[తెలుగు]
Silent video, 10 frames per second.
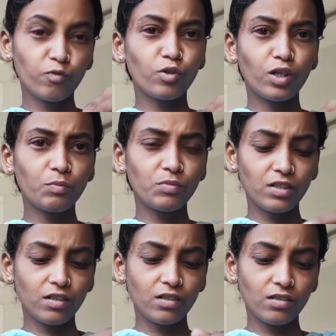ఫోర్
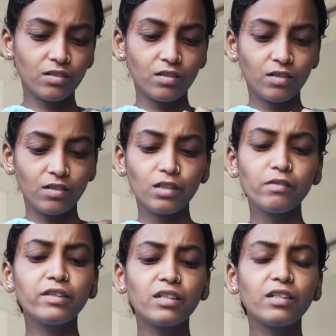టైమ్స్
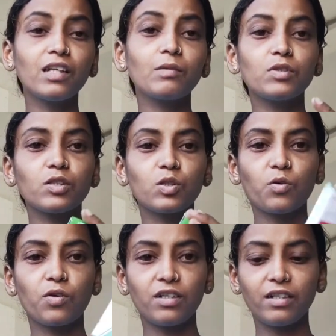ఇవి త్రీ టైమ్స్
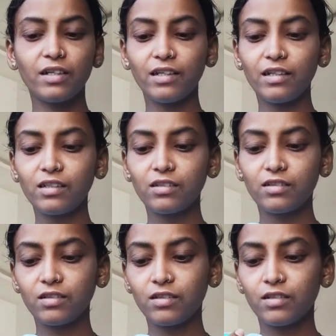వేసుకోవాలి డైలీ
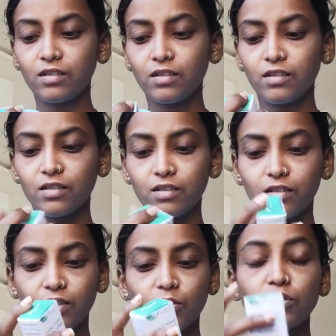
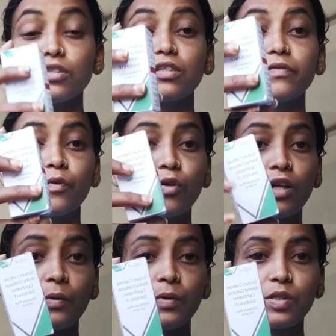ఇది వచ్చేసి ఫోర్
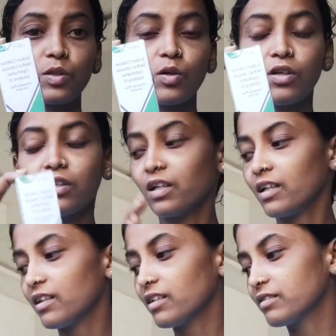టైమ్ వేసుకోవాలి
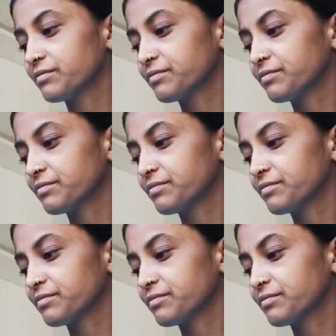డైలీ